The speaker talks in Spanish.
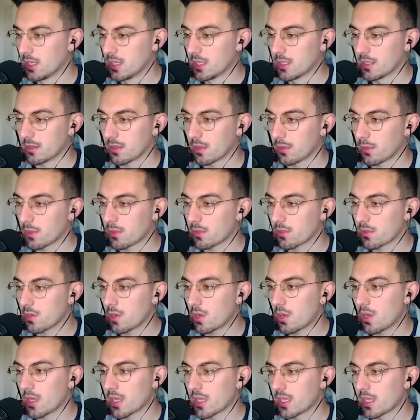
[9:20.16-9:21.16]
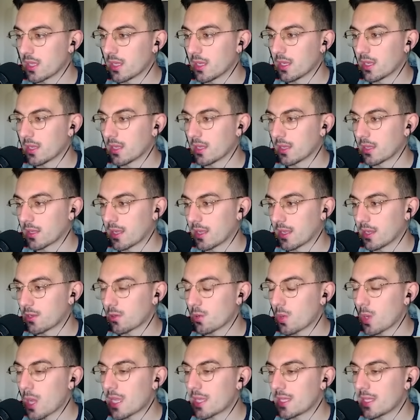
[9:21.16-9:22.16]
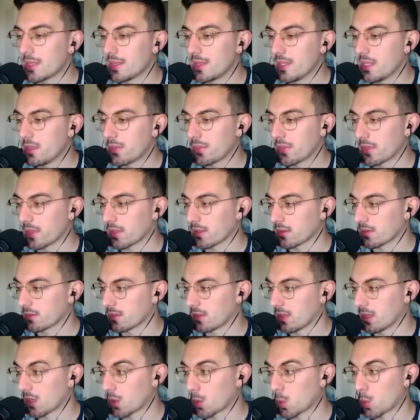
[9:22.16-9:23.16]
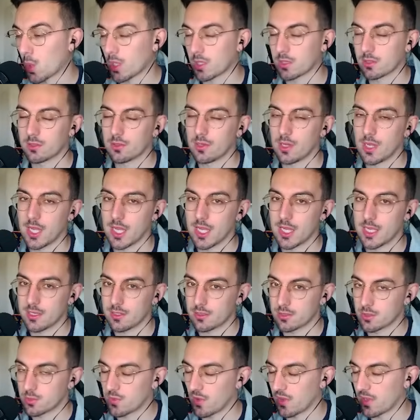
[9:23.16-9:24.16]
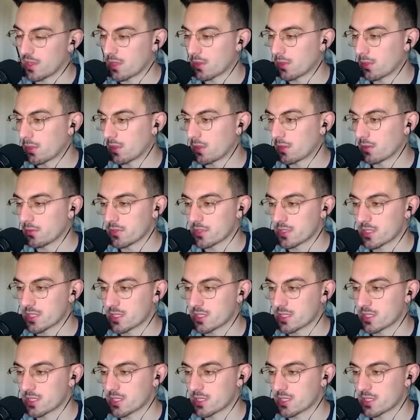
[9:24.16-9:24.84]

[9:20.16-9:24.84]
diciendo eh, que no hay dicen en cuanto a los fallecidos.